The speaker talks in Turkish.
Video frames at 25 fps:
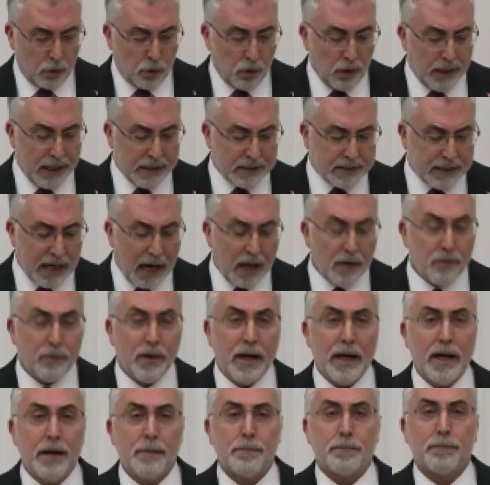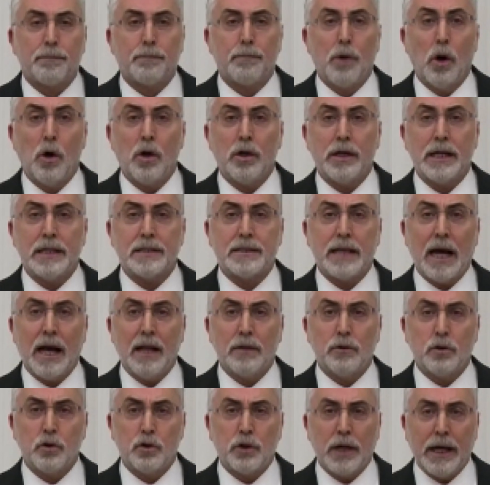küresel ve
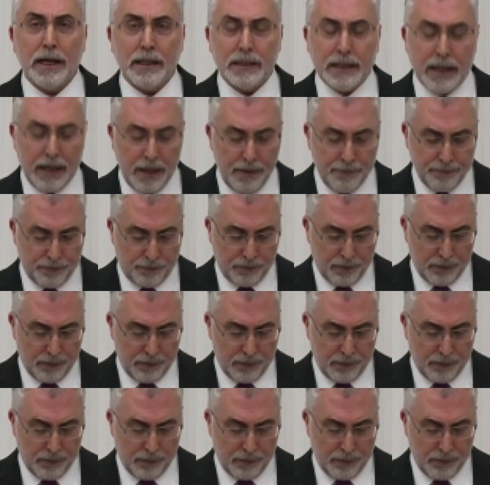bölgesel düzeyde